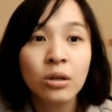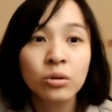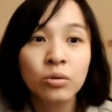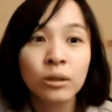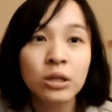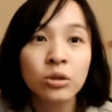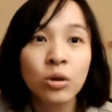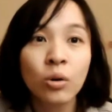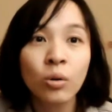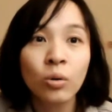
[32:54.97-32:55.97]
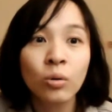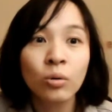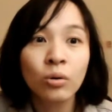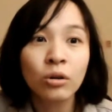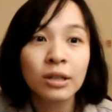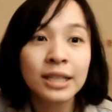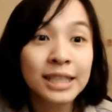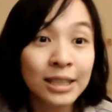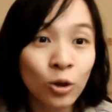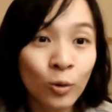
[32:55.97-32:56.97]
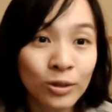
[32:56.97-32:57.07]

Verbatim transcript: 所以就呃灵机一动，